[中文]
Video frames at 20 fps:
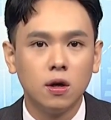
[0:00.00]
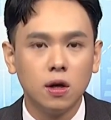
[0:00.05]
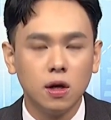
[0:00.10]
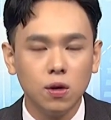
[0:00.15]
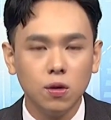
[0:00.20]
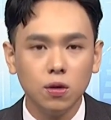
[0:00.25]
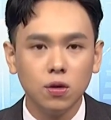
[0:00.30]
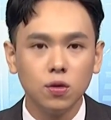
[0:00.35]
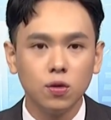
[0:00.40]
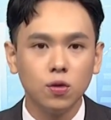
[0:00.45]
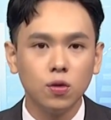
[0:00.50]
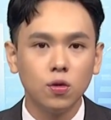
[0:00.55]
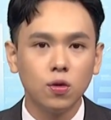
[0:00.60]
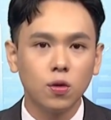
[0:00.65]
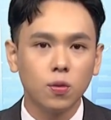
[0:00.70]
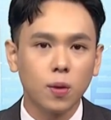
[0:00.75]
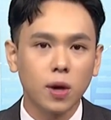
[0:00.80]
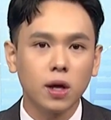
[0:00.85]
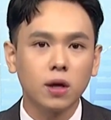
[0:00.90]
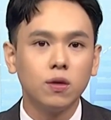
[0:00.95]
因为如果
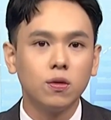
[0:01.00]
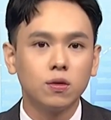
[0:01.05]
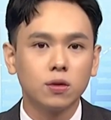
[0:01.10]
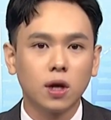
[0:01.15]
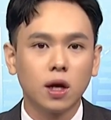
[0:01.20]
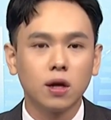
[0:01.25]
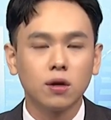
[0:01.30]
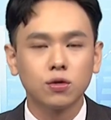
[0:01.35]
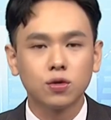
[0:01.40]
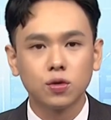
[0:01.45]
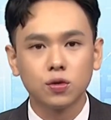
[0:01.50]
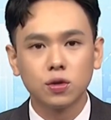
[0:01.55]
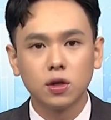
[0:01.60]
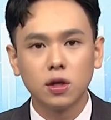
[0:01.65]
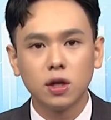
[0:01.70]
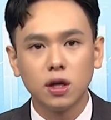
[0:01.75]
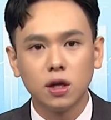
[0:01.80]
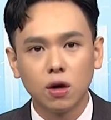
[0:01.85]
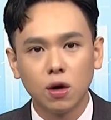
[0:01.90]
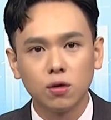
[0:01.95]
美股它要出现
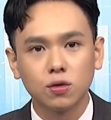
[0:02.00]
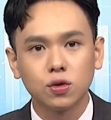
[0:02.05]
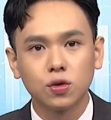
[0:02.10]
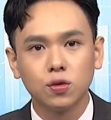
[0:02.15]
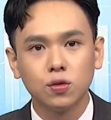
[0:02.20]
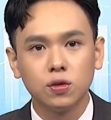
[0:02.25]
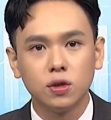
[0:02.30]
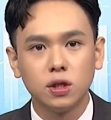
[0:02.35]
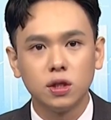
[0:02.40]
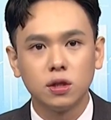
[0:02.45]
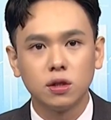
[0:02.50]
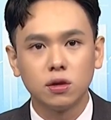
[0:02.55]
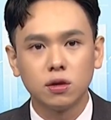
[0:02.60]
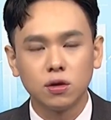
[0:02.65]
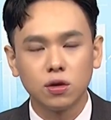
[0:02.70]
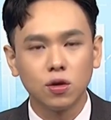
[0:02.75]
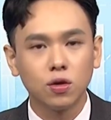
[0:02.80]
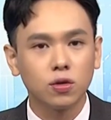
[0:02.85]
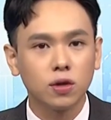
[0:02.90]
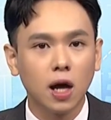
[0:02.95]
利空出尽
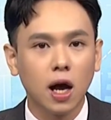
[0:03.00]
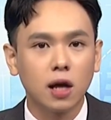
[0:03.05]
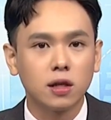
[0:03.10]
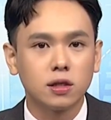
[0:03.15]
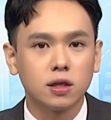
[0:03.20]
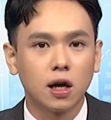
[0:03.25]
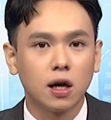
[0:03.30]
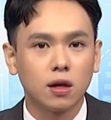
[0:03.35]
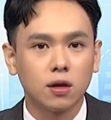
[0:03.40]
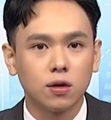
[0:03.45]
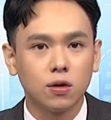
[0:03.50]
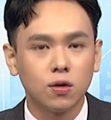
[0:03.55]
又大涨，